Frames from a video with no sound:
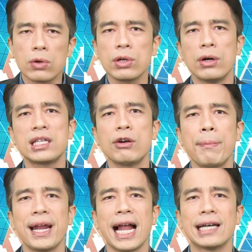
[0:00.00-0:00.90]
有一天会
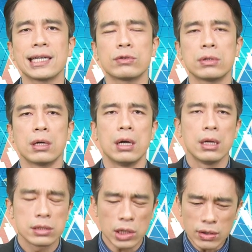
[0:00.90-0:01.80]
被拉上去，
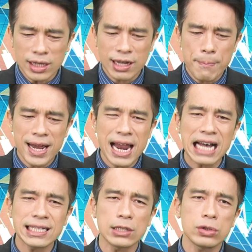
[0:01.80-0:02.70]
总有一天被
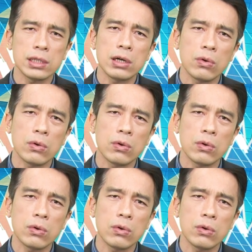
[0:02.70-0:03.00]
拉上去以后，